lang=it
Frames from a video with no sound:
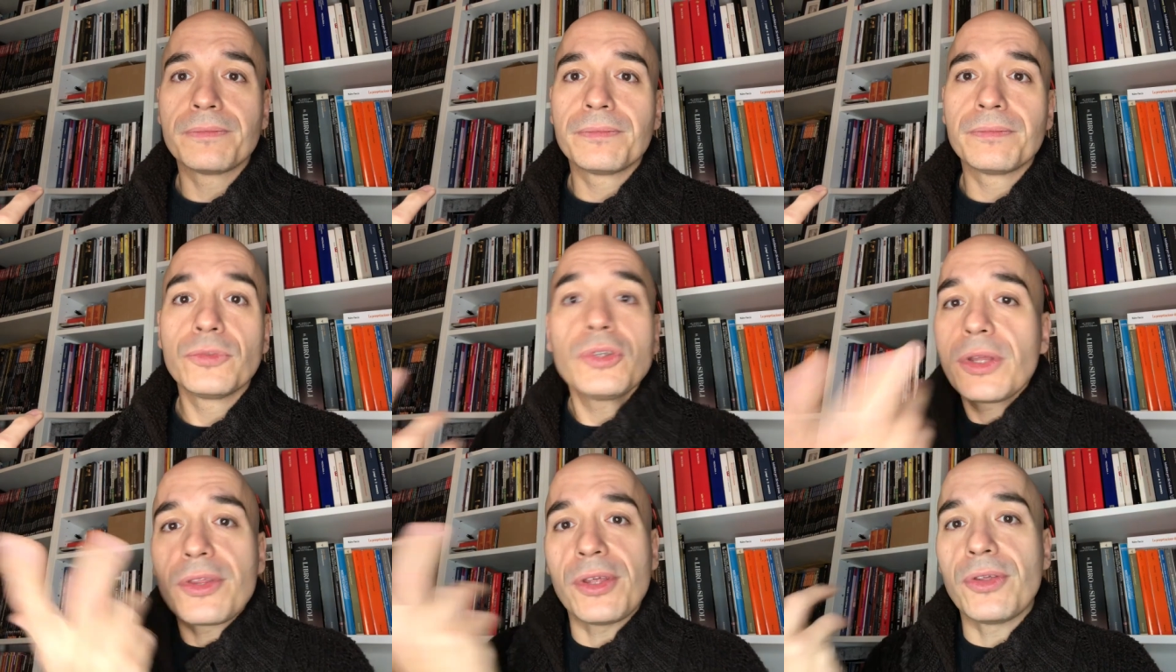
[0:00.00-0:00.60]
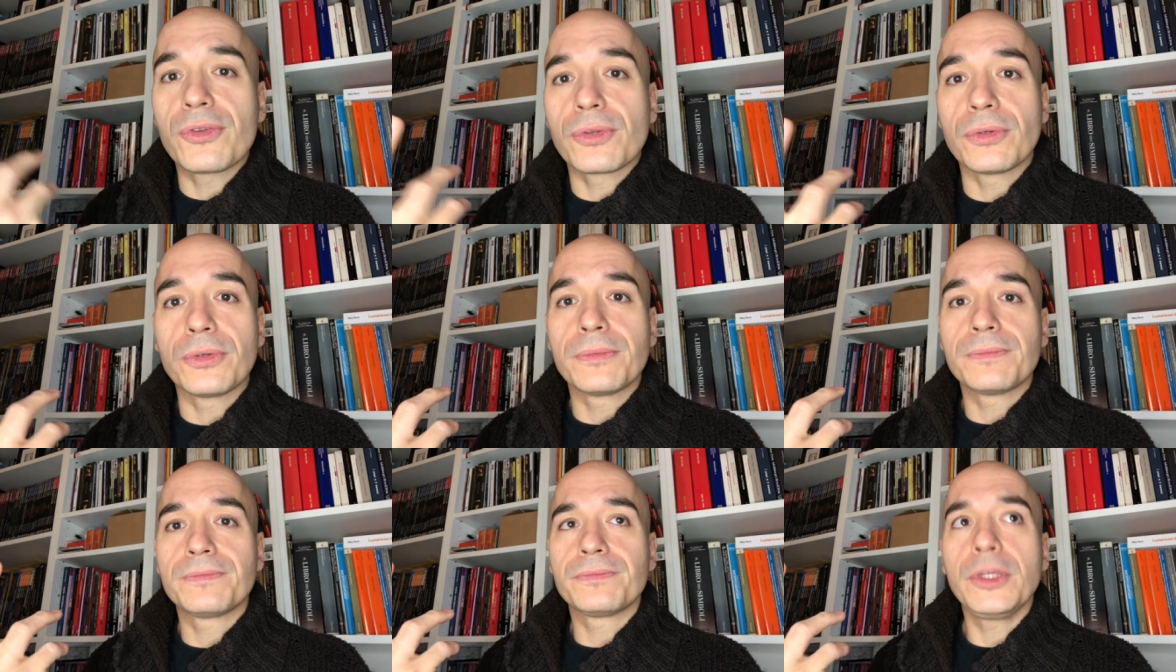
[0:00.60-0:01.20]
non esistono,
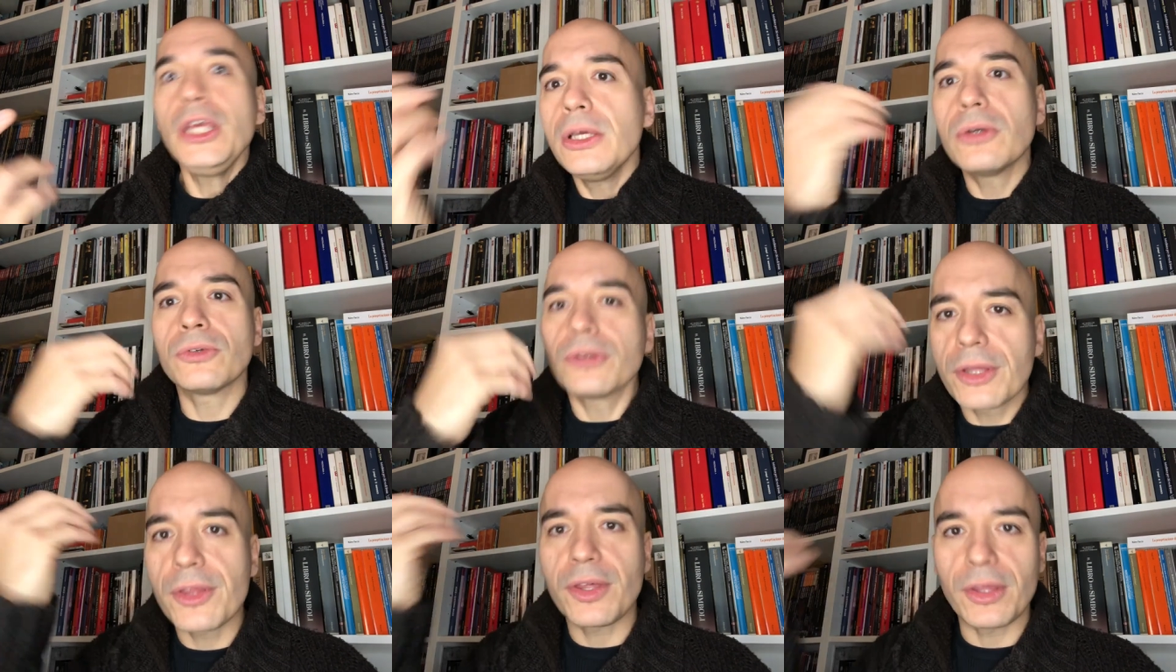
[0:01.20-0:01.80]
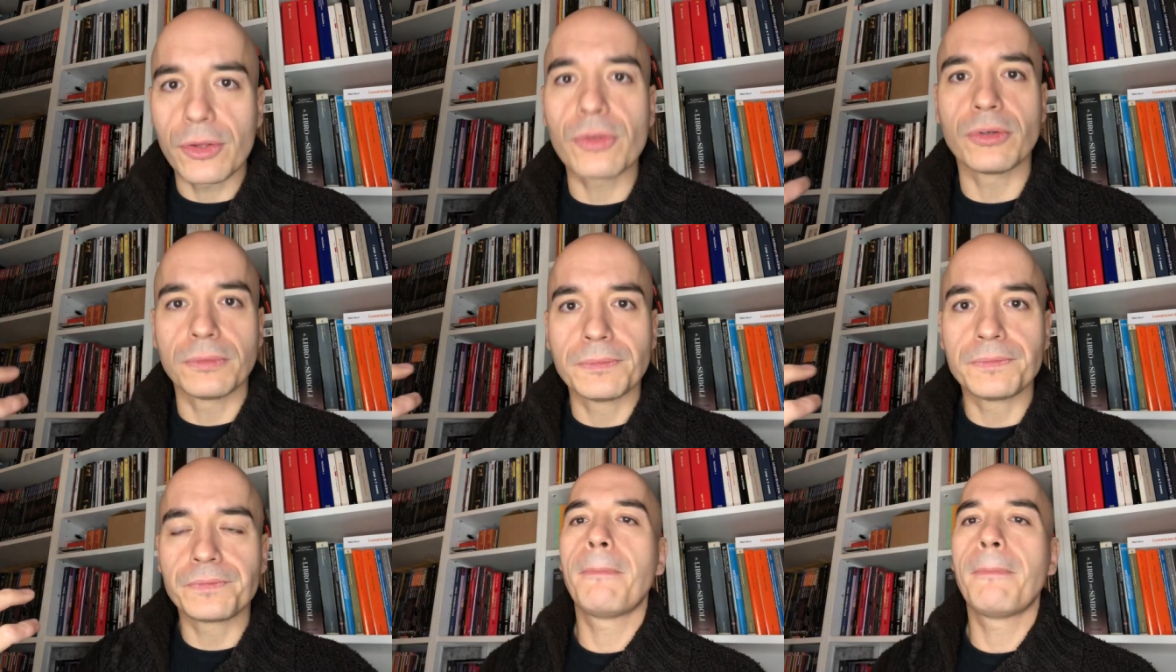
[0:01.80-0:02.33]
io non esisto,